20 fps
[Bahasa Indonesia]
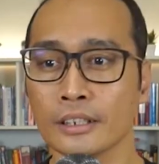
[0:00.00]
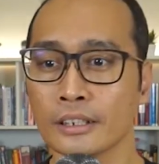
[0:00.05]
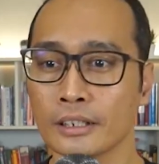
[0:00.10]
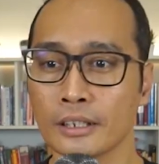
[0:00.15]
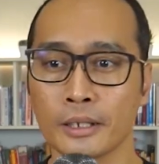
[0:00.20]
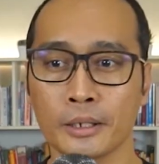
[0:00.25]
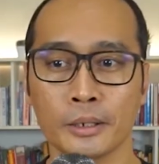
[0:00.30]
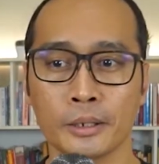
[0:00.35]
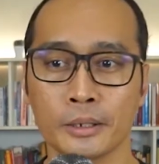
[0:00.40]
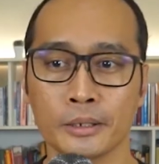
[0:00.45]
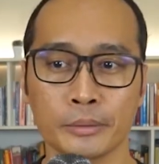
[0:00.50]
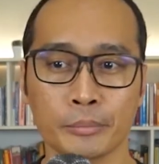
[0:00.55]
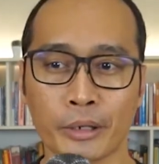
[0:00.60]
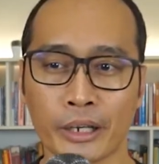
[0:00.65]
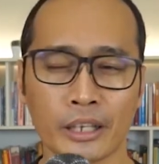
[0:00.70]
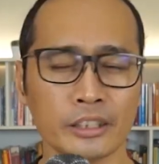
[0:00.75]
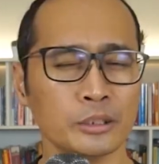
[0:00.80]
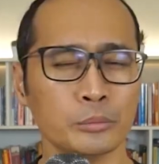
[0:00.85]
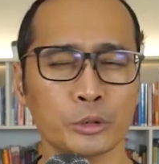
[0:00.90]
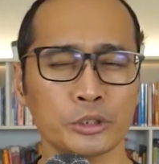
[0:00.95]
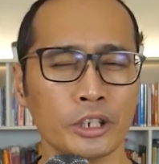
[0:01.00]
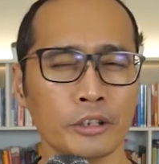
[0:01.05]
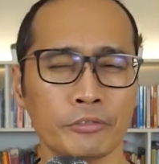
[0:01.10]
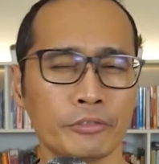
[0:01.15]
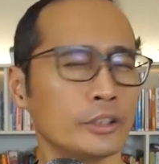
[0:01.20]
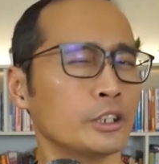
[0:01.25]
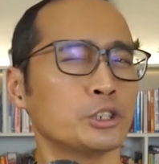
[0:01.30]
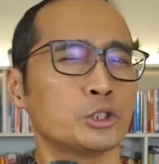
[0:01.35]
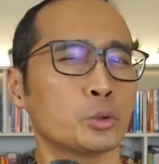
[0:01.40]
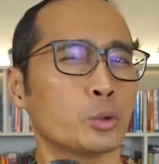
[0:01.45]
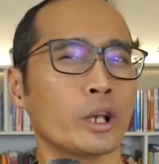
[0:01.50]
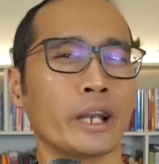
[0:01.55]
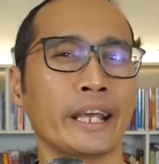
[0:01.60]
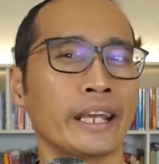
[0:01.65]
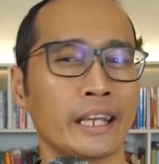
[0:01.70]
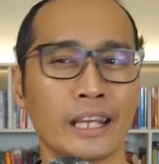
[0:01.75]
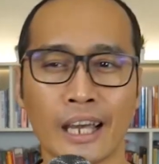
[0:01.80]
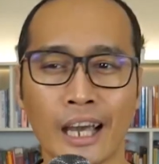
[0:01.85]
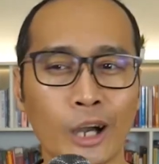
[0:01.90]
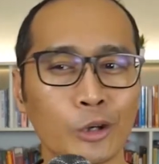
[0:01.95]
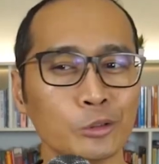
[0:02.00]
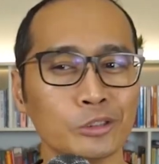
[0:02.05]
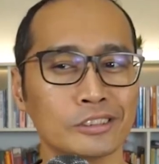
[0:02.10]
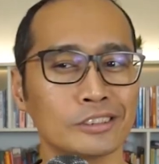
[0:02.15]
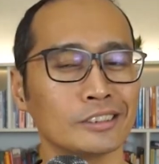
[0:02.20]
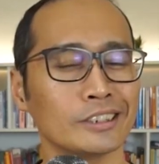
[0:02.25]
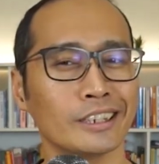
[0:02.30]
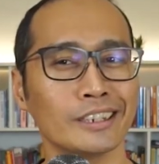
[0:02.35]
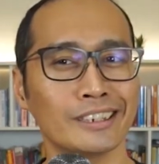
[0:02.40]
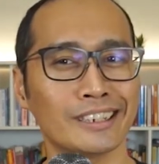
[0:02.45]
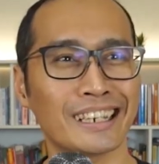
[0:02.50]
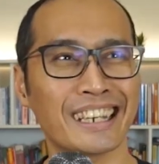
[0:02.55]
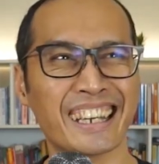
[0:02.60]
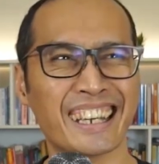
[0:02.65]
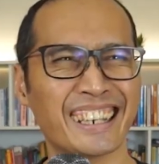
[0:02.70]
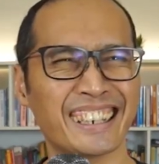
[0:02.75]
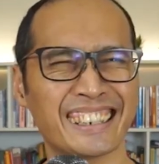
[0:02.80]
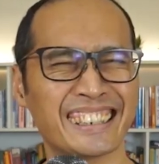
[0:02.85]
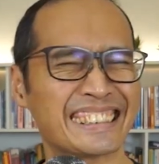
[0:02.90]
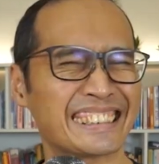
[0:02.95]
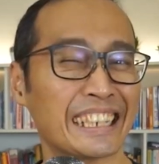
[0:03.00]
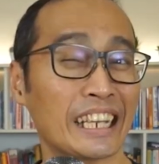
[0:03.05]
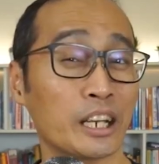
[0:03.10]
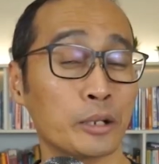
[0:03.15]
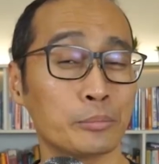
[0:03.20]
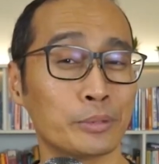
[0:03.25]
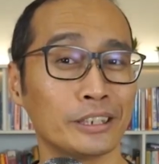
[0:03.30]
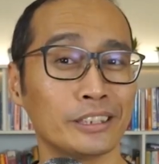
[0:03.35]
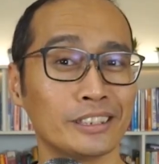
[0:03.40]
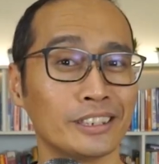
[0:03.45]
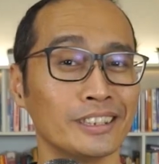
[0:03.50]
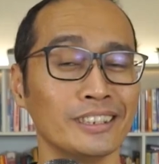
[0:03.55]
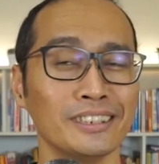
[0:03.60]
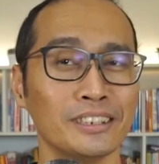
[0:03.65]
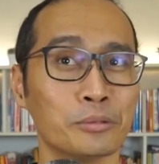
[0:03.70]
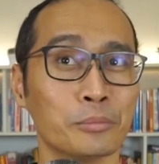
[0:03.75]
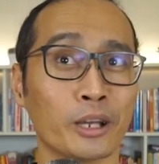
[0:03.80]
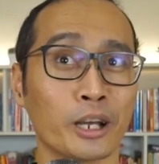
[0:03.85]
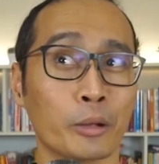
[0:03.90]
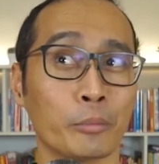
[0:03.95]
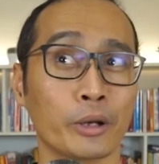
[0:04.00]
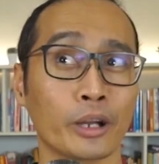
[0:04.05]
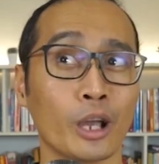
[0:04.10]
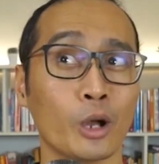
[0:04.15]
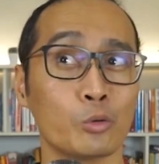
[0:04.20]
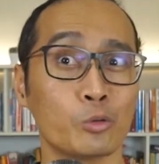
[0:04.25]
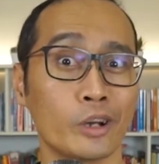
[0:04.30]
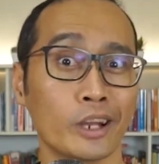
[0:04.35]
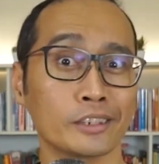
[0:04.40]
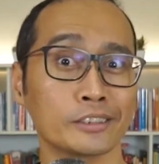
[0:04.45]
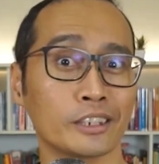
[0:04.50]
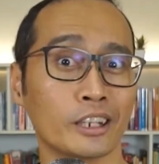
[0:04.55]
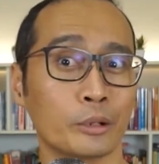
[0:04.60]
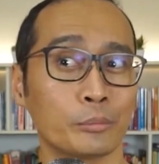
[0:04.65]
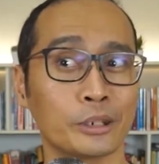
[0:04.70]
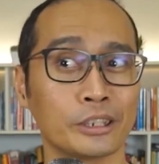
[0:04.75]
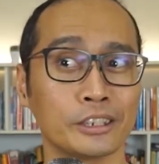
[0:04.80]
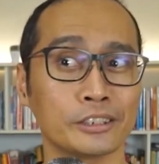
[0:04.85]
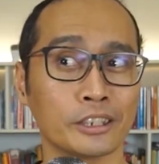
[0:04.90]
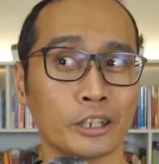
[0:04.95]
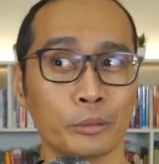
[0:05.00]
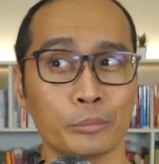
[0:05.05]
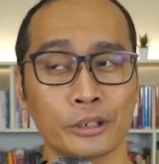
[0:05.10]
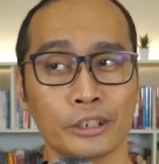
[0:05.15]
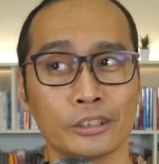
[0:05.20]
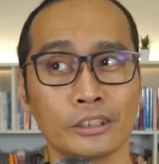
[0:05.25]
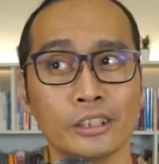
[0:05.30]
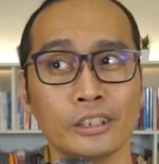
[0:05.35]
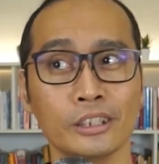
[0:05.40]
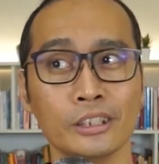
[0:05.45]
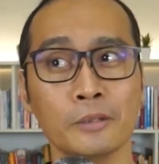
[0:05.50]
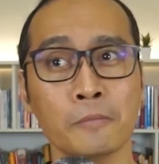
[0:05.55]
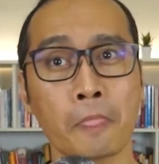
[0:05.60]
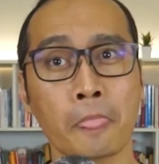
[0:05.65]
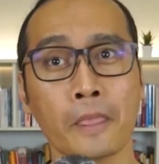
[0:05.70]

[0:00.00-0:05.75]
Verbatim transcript: uh, mereka nyebutnya virtual hangout ya dengan selebriti, di mana mereka mengundang selebriti-selebriti,